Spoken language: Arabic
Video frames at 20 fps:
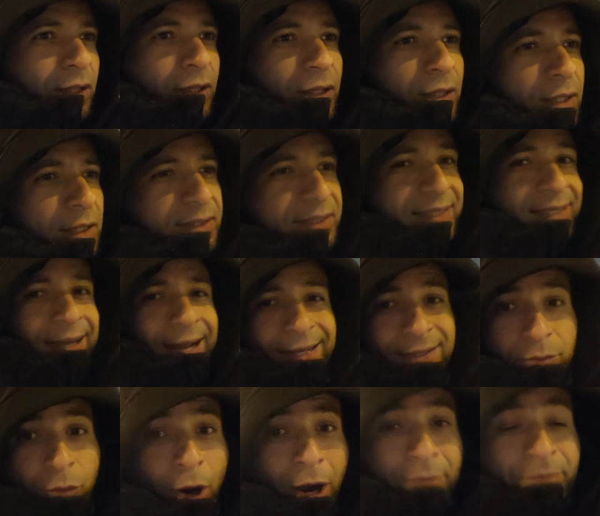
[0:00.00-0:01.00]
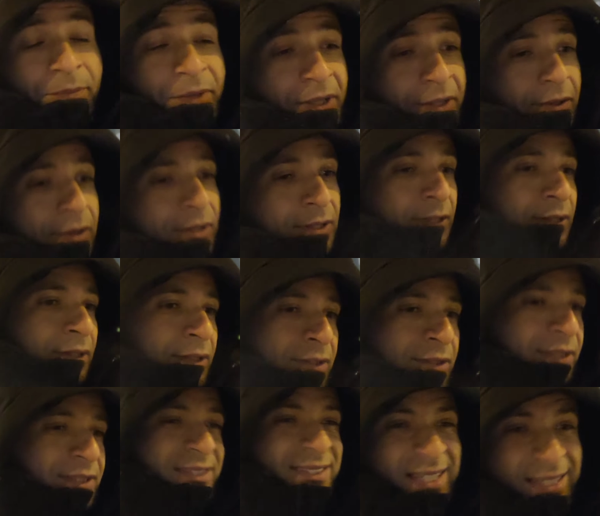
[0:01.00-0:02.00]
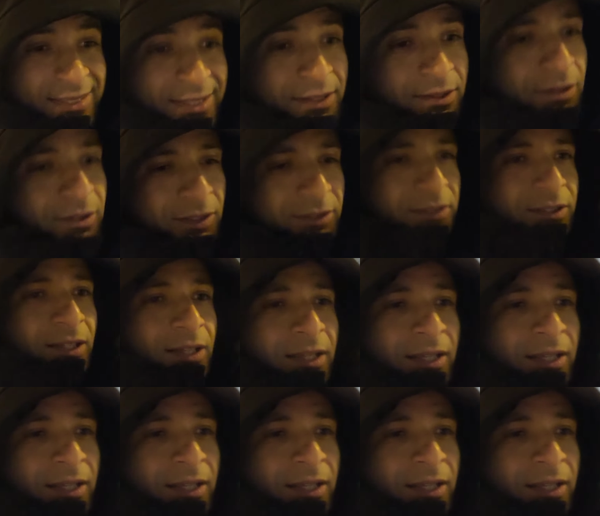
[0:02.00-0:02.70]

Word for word: السلع المعمره السيارات